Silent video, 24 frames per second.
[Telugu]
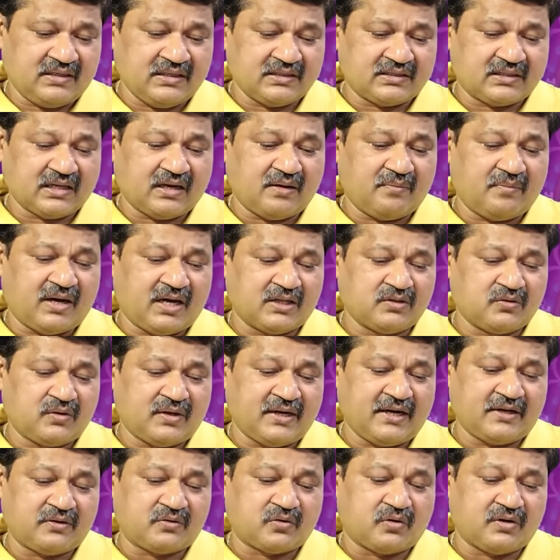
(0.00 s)
గీతా
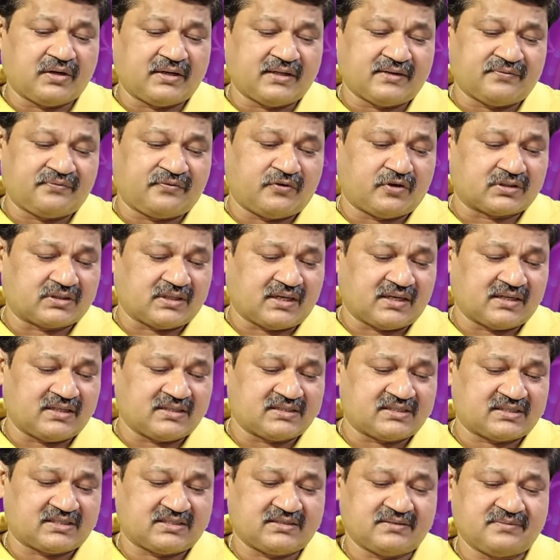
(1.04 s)
మాధురి ట్వంటీ ఫోర్త్
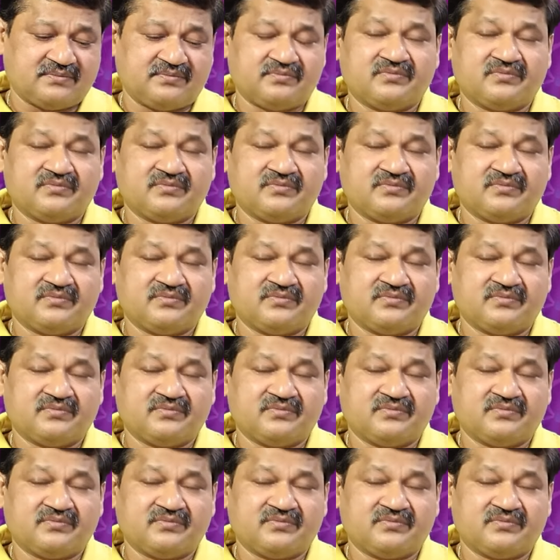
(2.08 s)
ఆగస్ట్